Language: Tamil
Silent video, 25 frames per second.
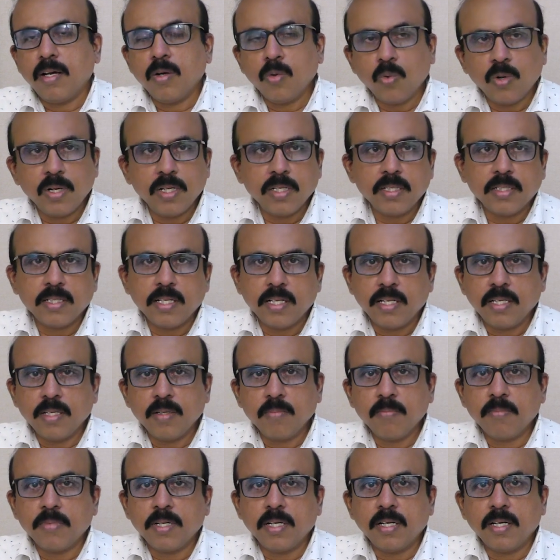உங்களுக்கு
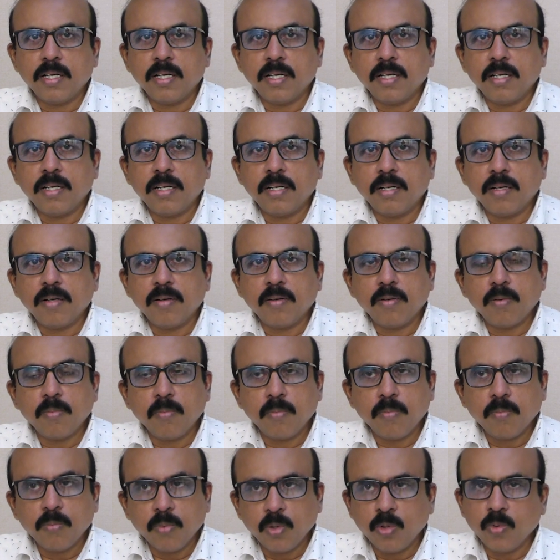தெரியும்
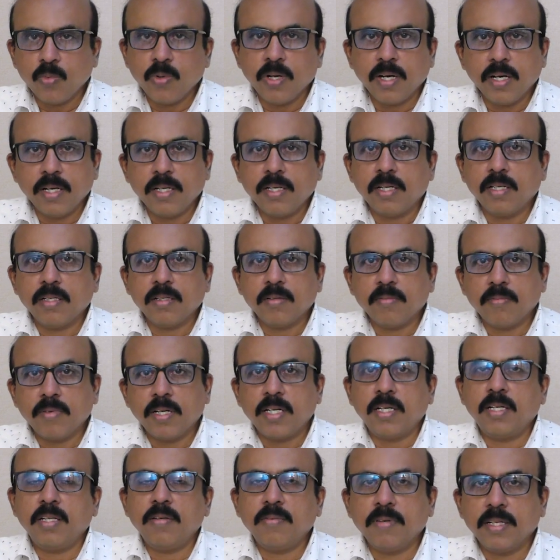பொதுவாக எங்களுக்கு
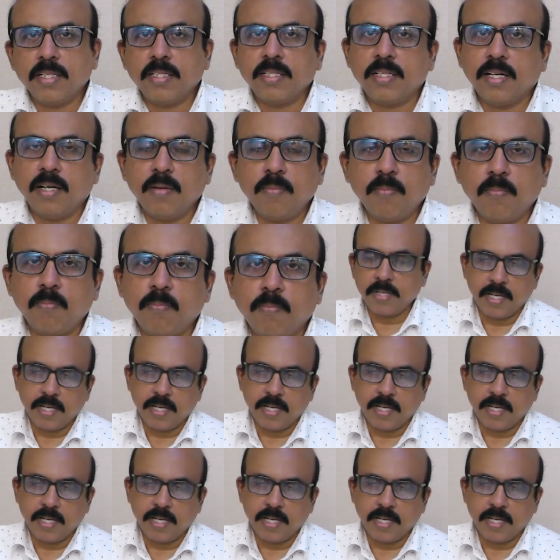வண்டி வைத்தால்